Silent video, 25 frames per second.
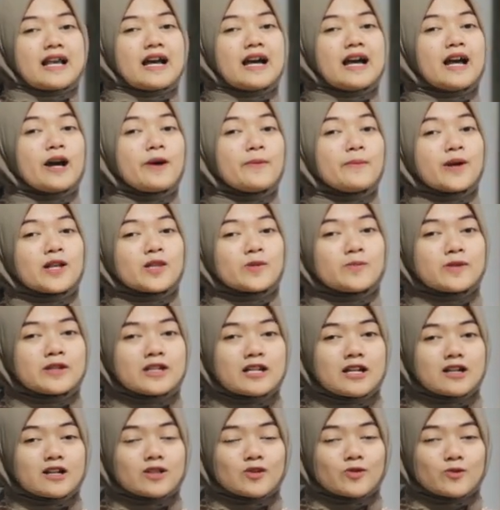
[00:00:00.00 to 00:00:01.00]
sahabat
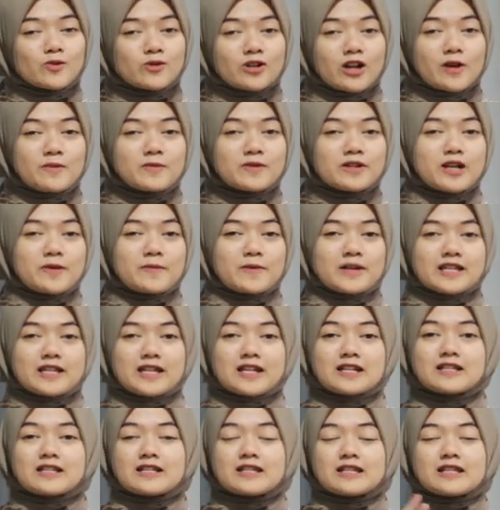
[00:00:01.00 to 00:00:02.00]
breeder sudah
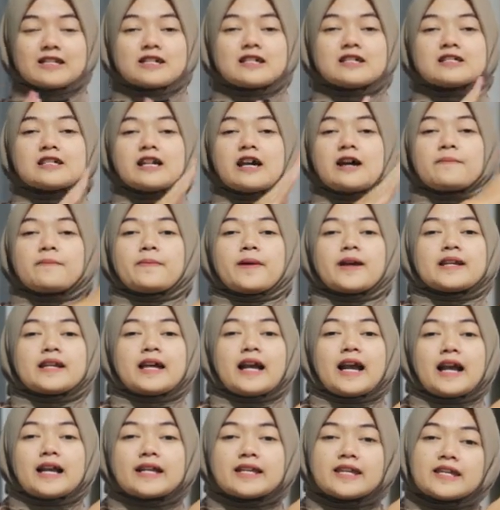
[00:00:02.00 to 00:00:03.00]
mendapatkan senapan
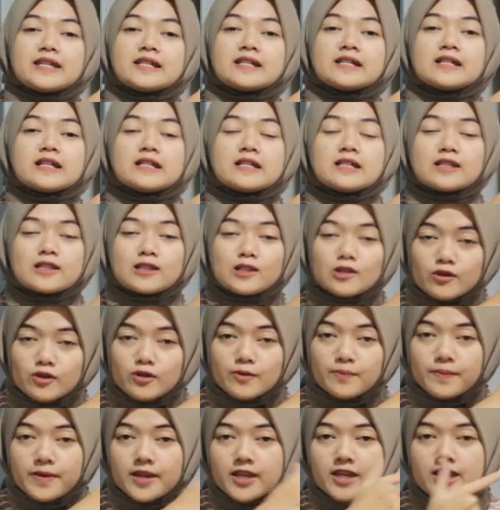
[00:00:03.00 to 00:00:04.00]
angin gejruk
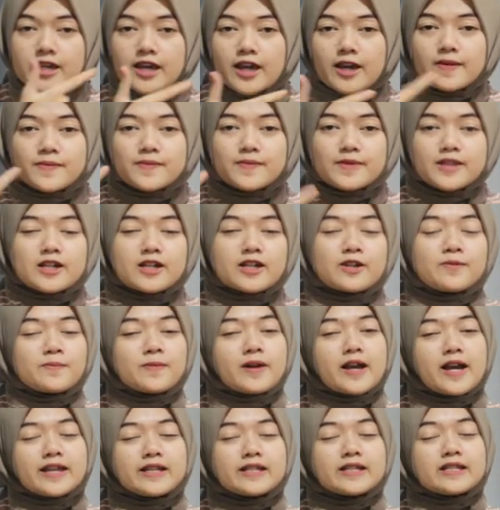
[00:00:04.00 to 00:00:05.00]
bikin
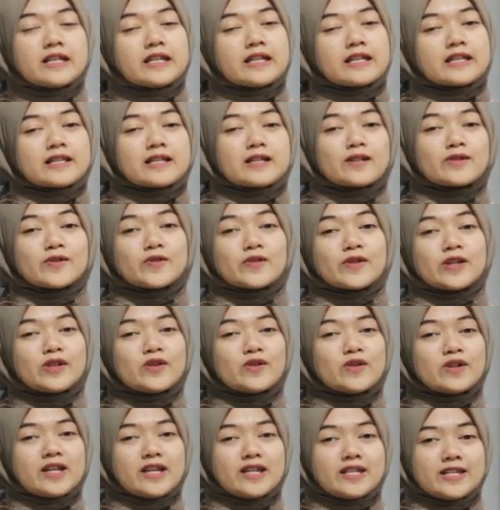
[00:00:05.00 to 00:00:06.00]
terbaik di seluruh
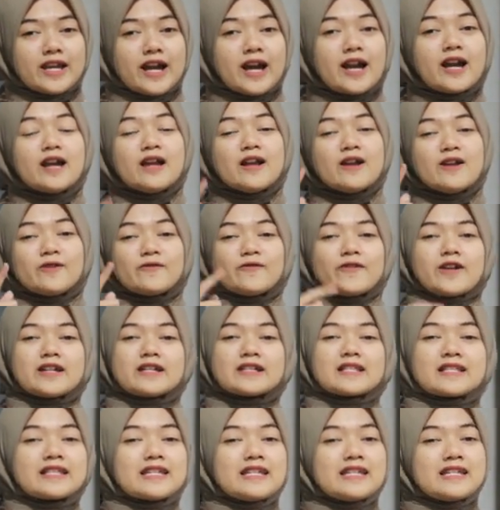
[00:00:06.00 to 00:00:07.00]
Indonesia
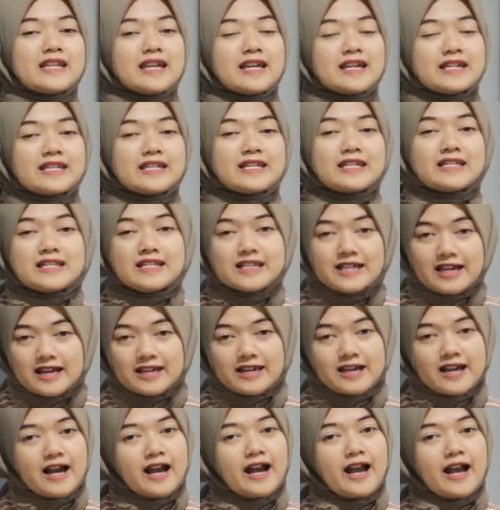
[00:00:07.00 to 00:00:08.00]
versi dari
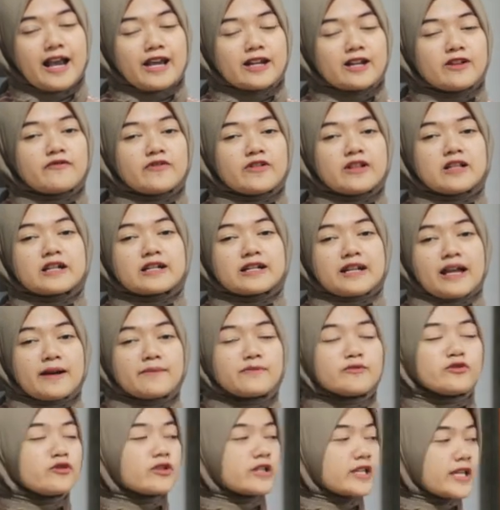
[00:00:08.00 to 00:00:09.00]
Jaya Air Nah
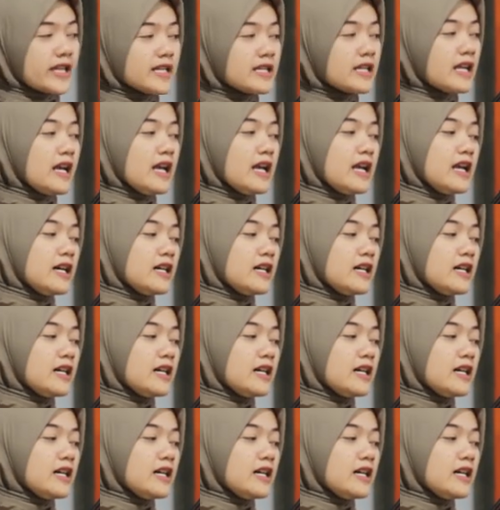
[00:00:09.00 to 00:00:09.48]
mungkin